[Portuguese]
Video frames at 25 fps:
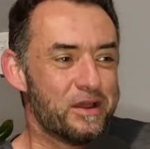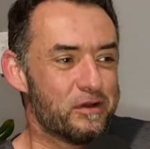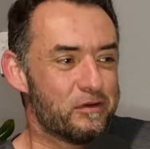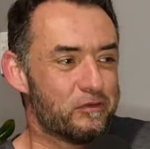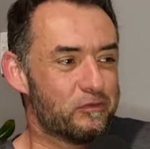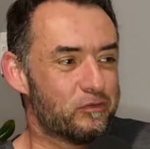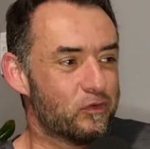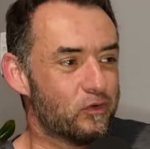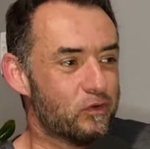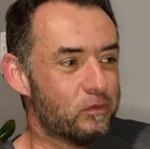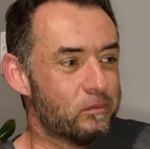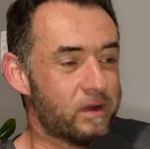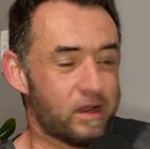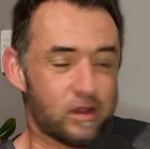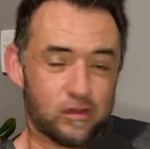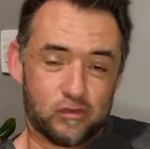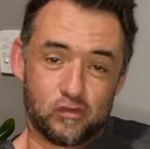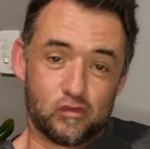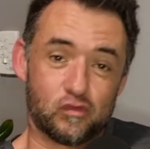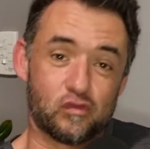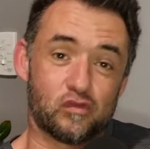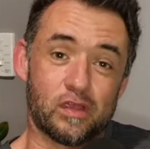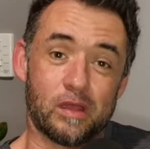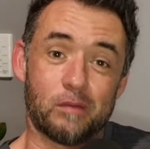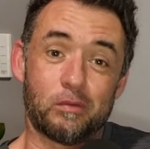vou. Mas
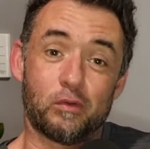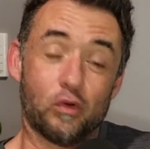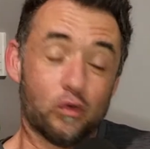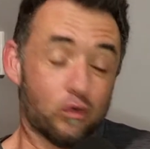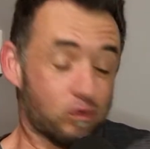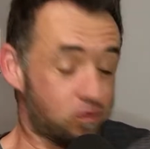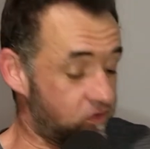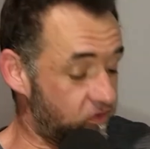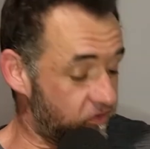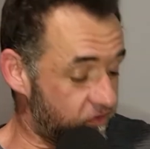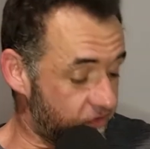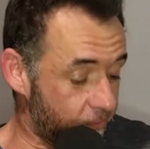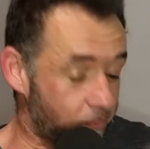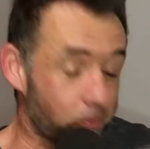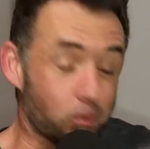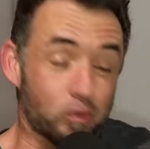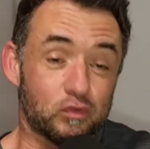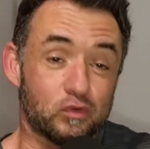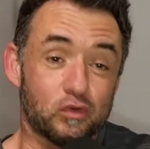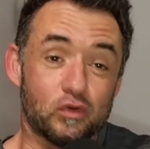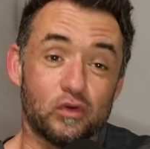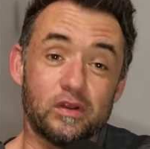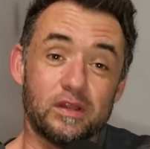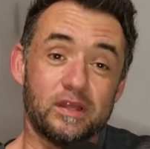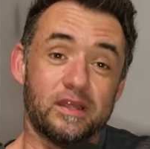sabe que eu gostei dessa
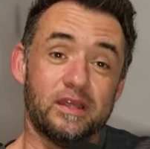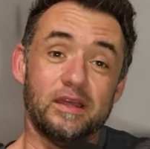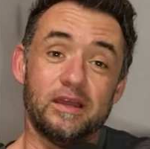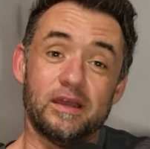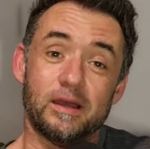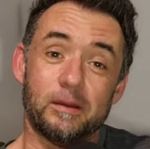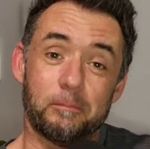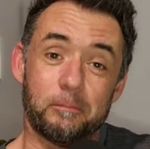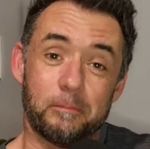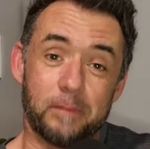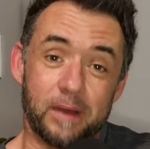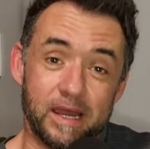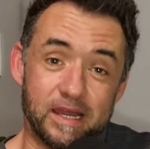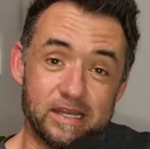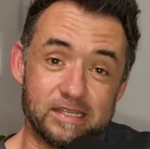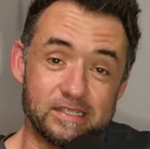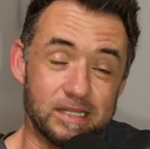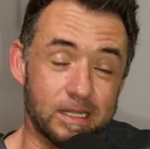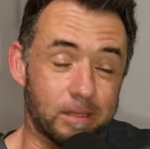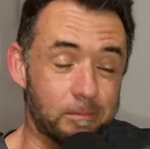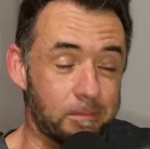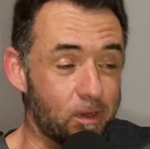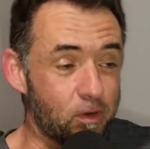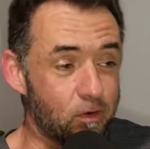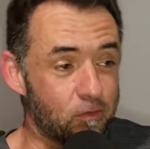poltrona aqui? Rapaz,
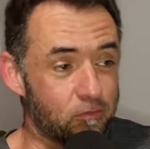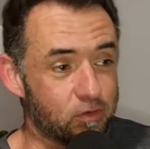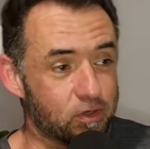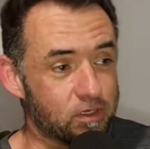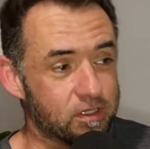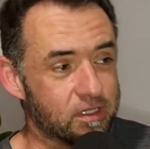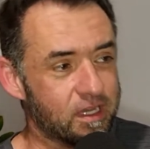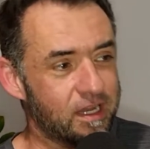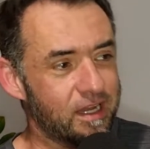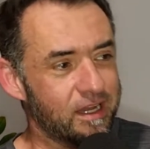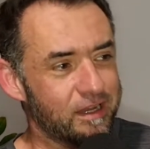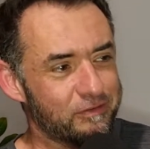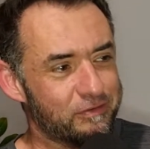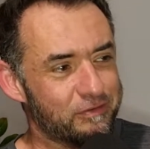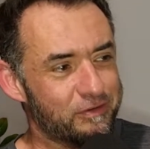ela é bem confortável.